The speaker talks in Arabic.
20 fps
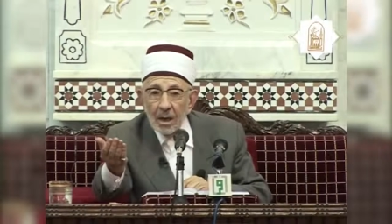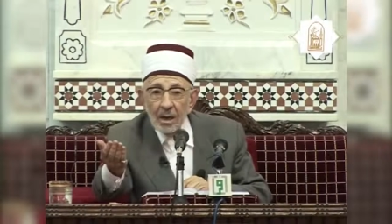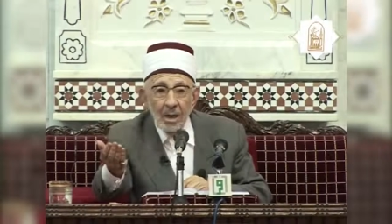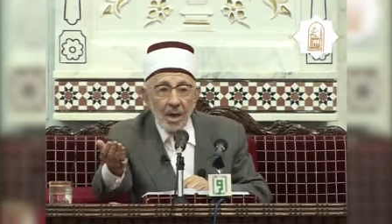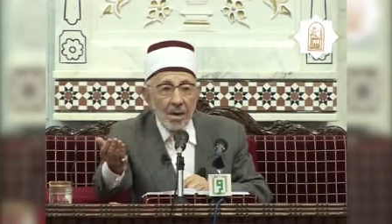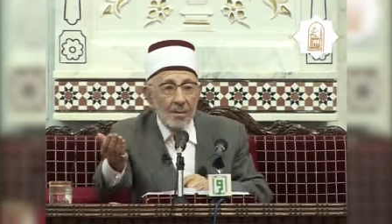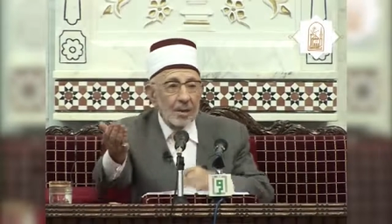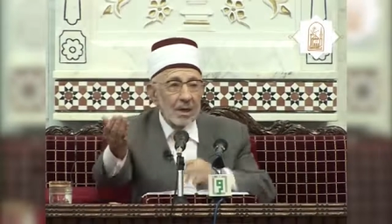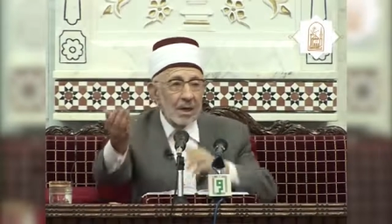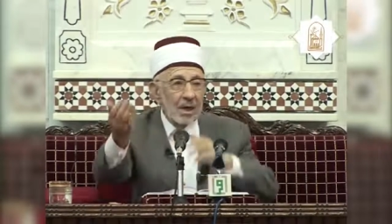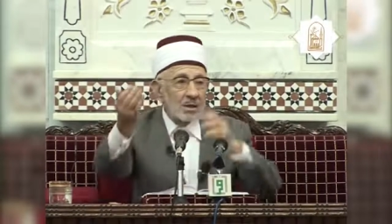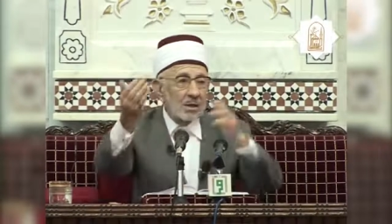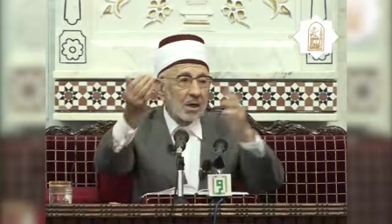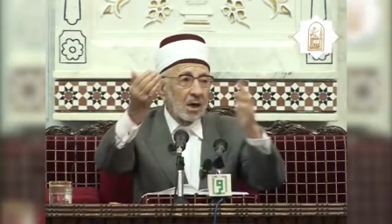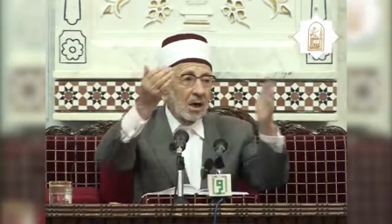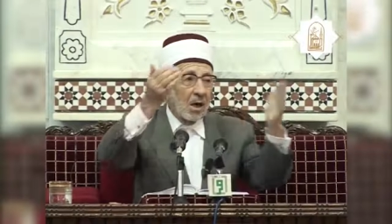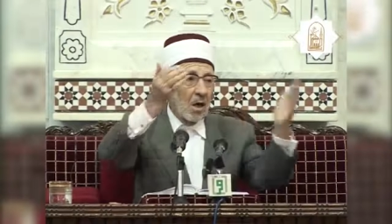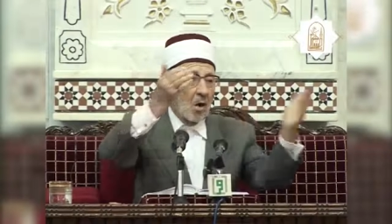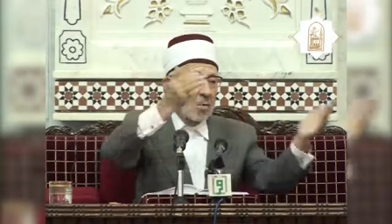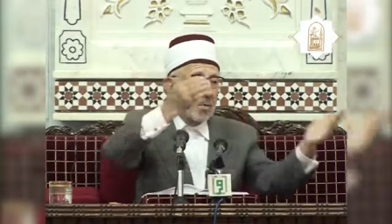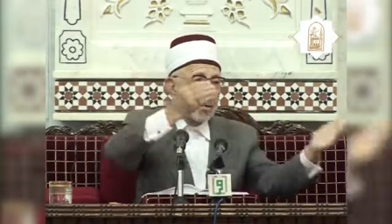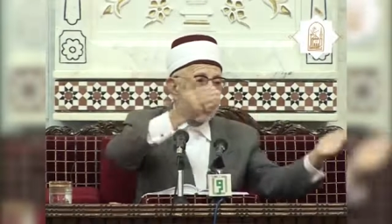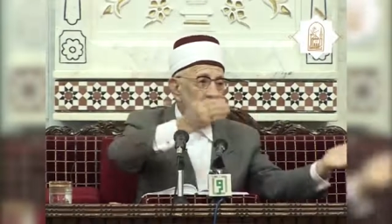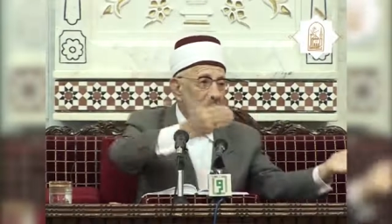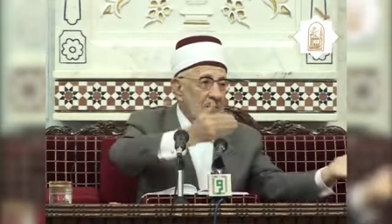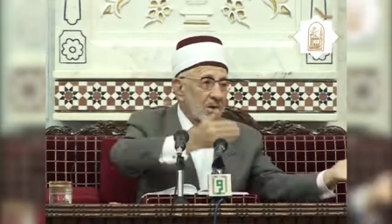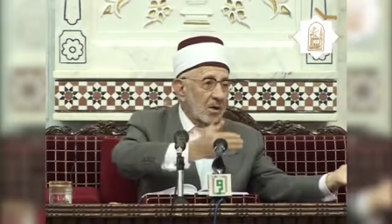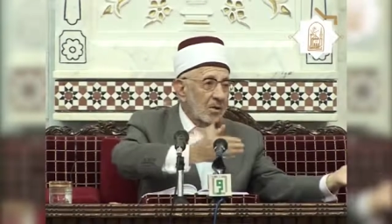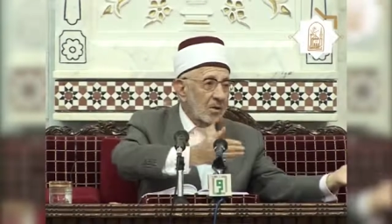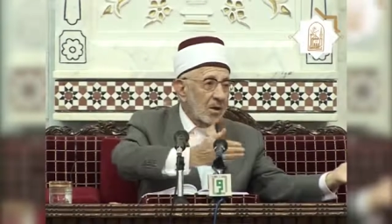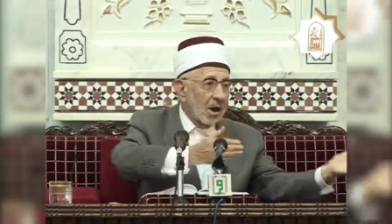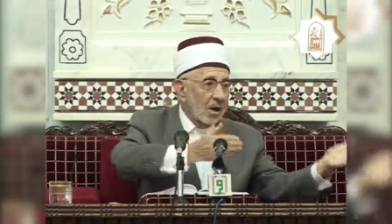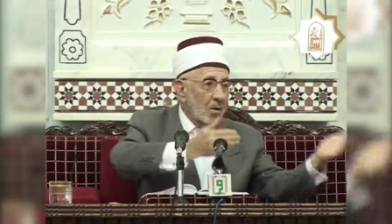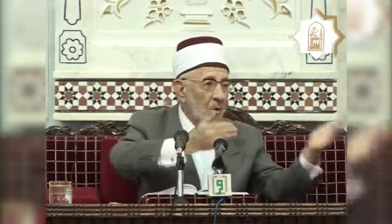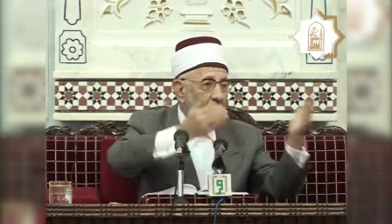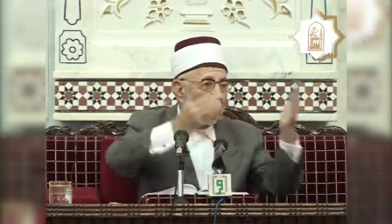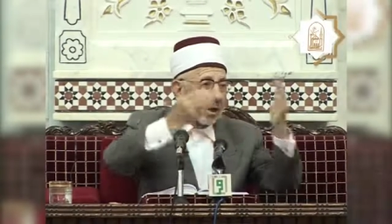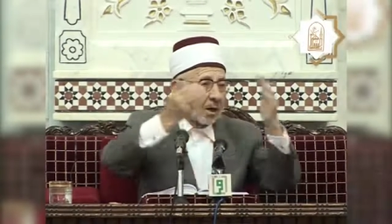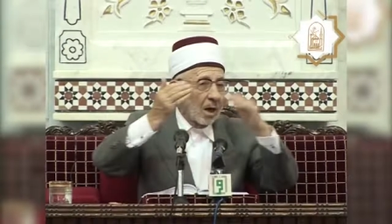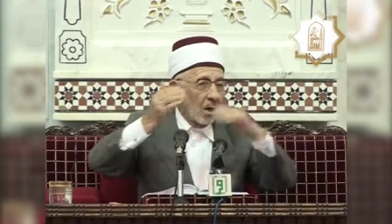لا من أجل قومية
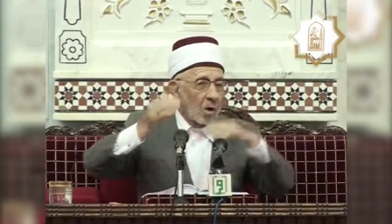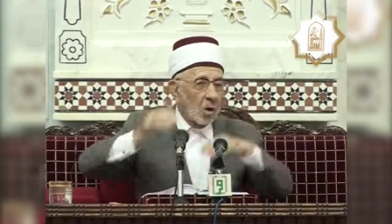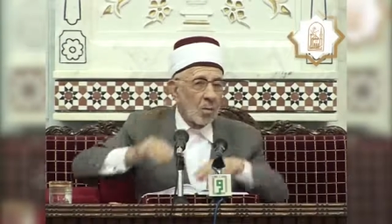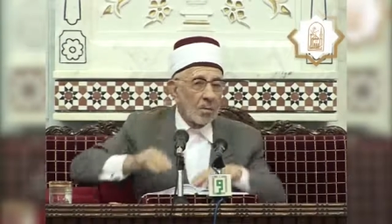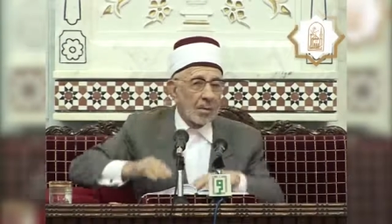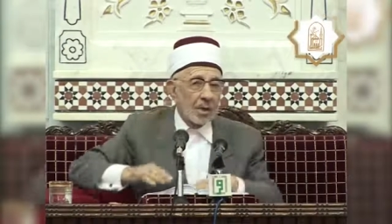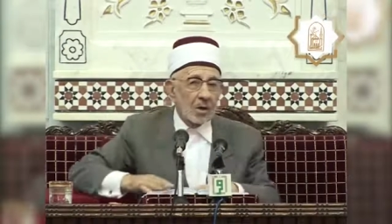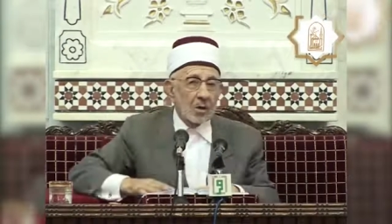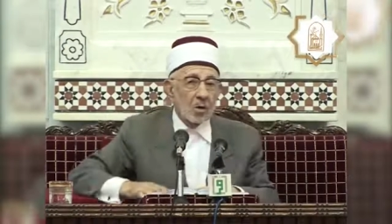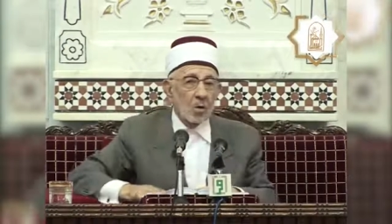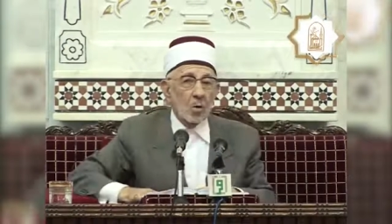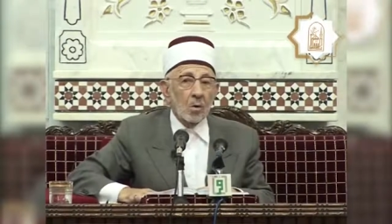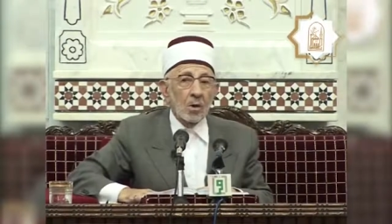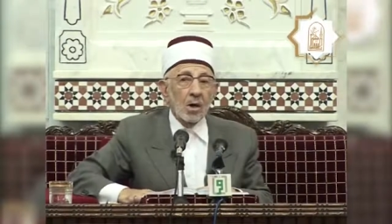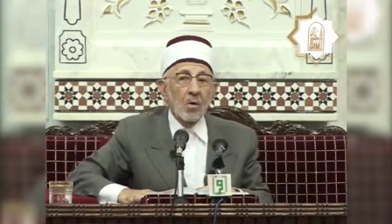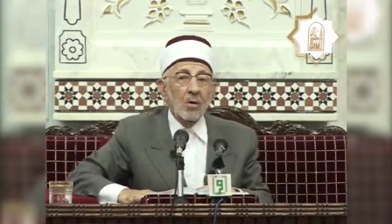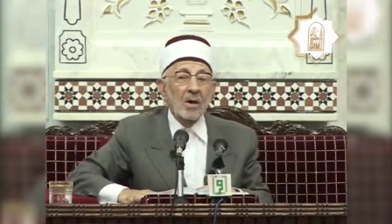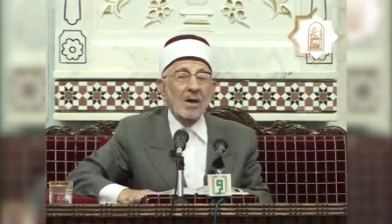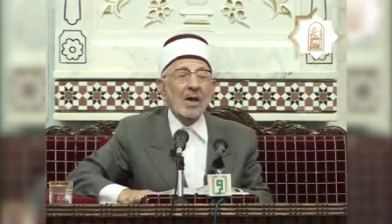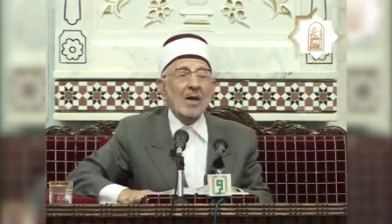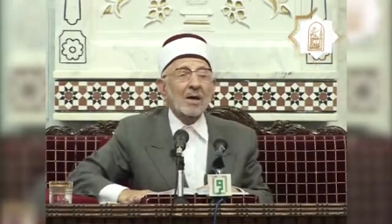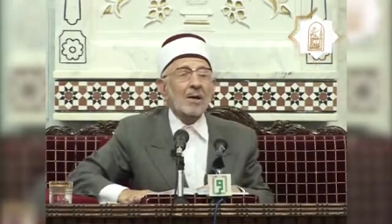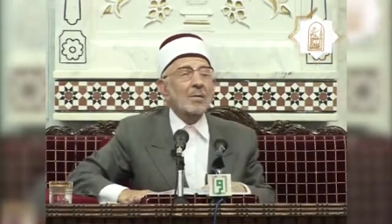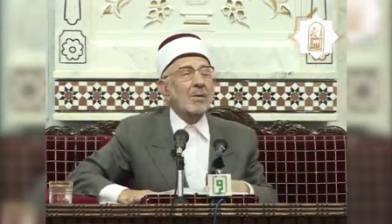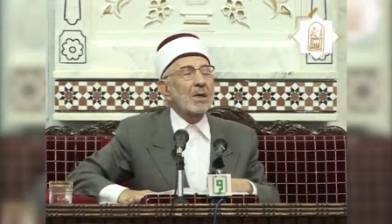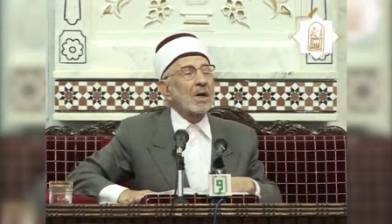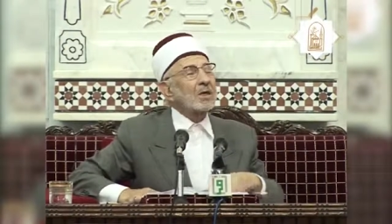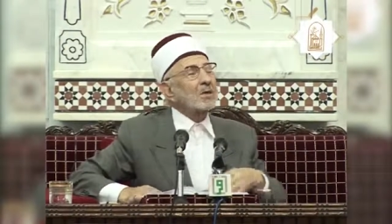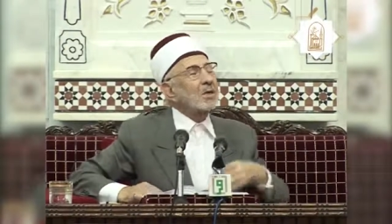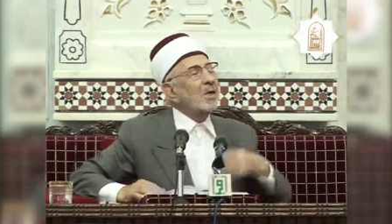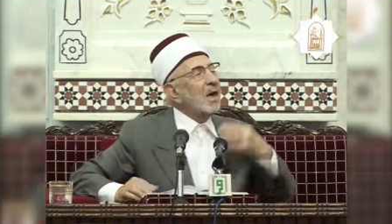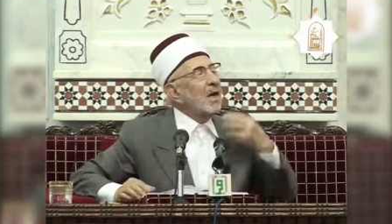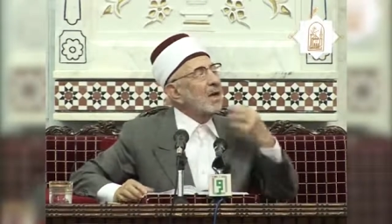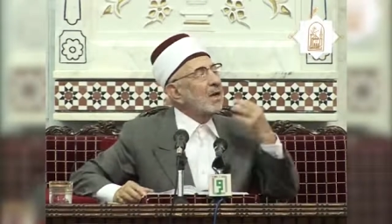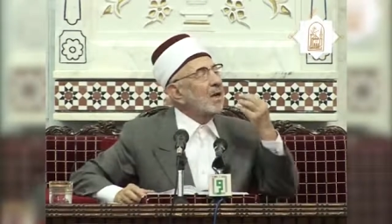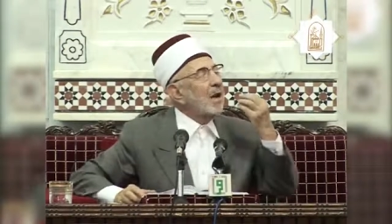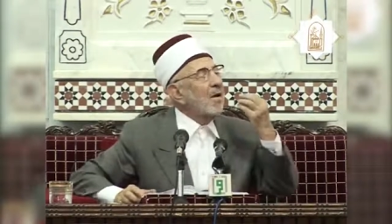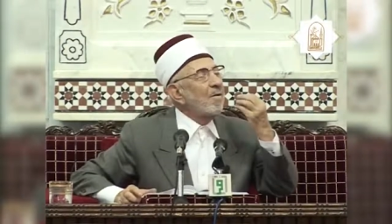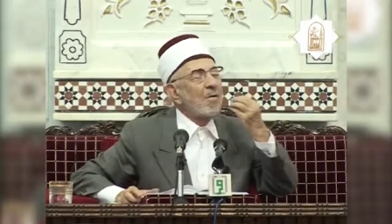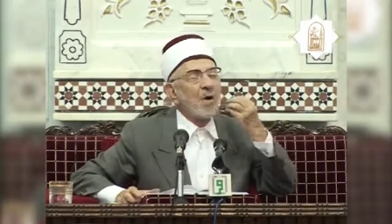تعلو على قومية أخرى ولكن من أجل
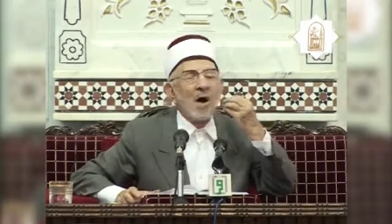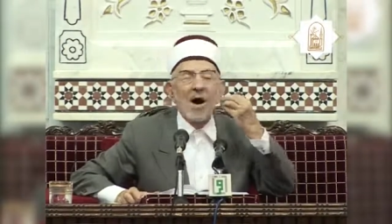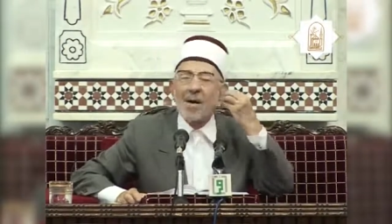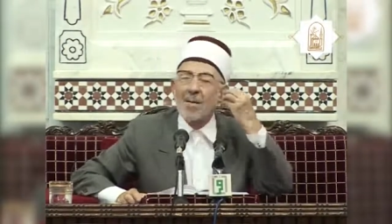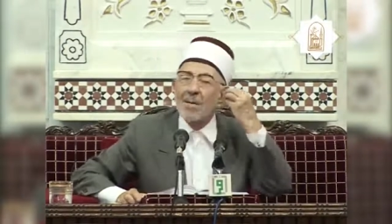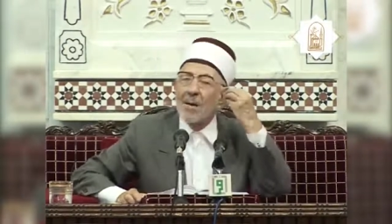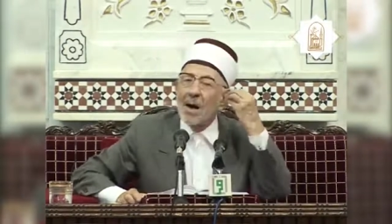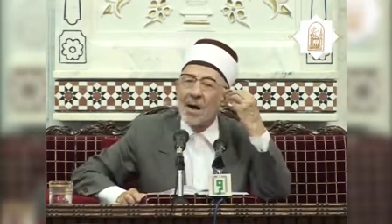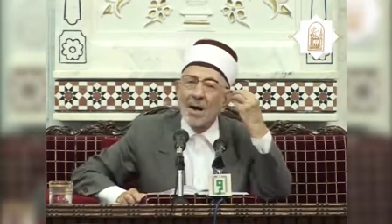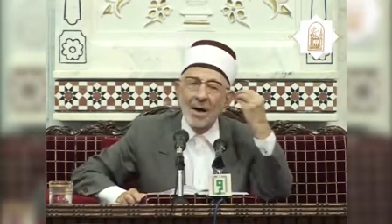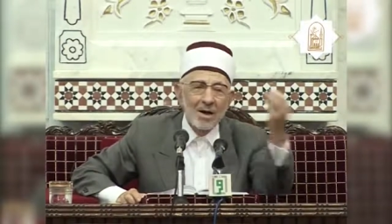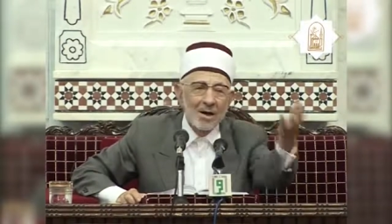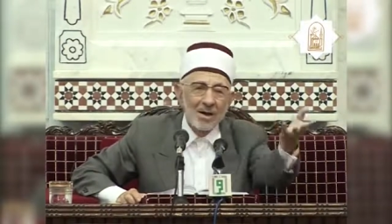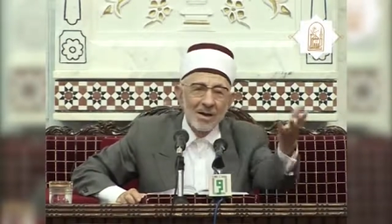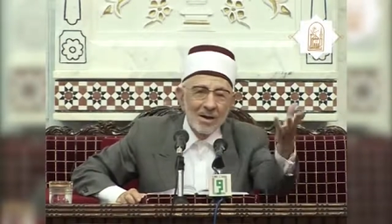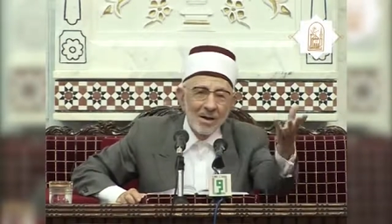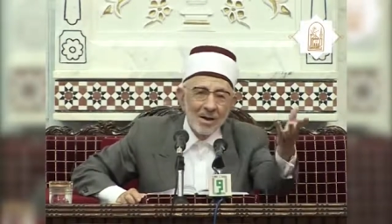أن نفهم